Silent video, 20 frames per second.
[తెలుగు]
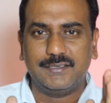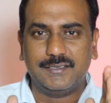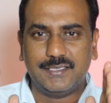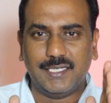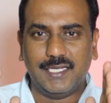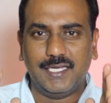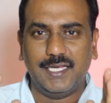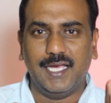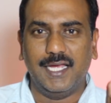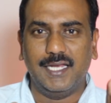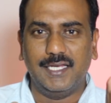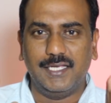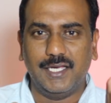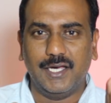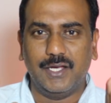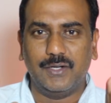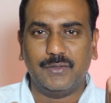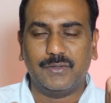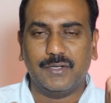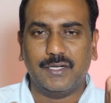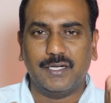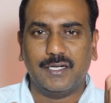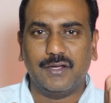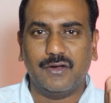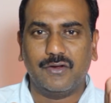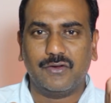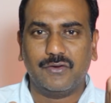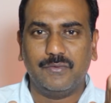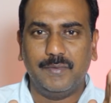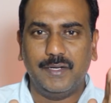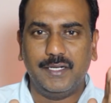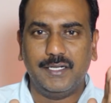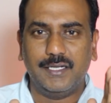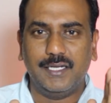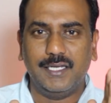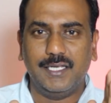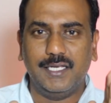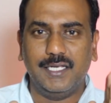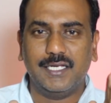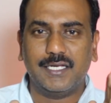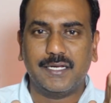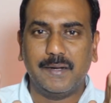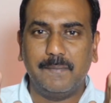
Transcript: చేయాలి అనుకున్న డాక్యుమెంట్ని